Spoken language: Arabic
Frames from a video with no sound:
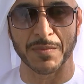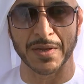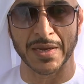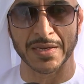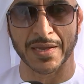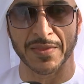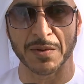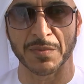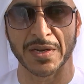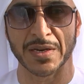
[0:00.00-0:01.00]
يعني
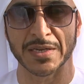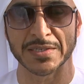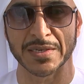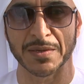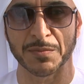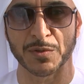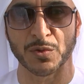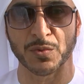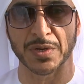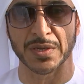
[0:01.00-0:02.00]
كثير من الناس
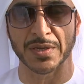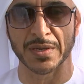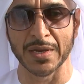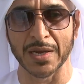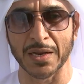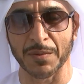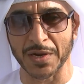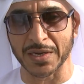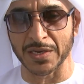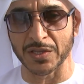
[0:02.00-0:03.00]
يبتدون
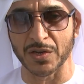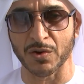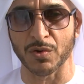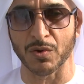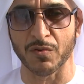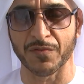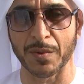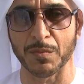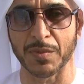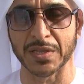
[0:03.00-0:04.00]
الاماكن التي نقوم
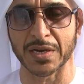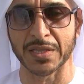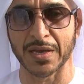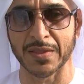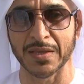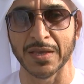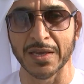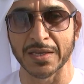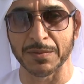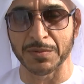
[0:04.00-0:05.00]
فيها بالمبادرات هذه
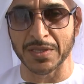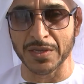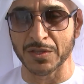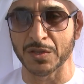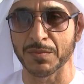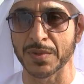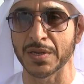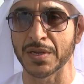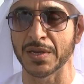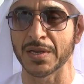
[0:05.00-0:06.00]
تبتدي عندهم
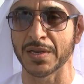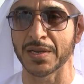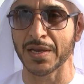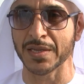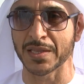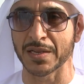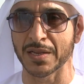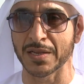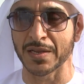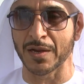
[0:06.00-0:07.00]
ناحيه
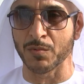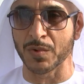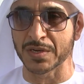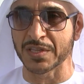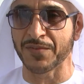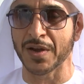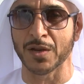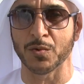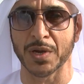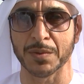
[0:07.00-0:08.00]
او
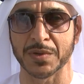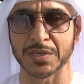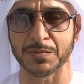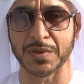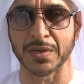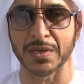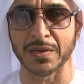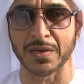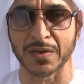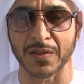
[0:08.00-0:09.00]
ارتفاع الوعي بالنسبه
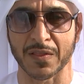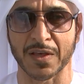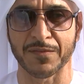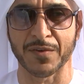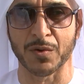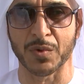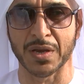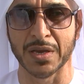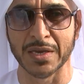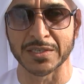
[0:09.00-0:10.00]
للنظافه
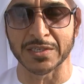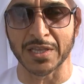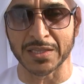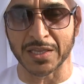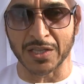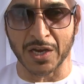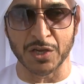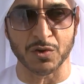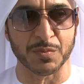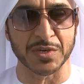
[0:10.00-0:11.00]
وتجد حتى
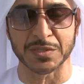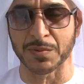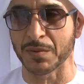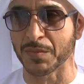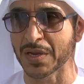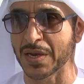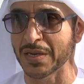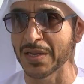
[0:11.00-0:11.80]
تغير بالنسبه للمكان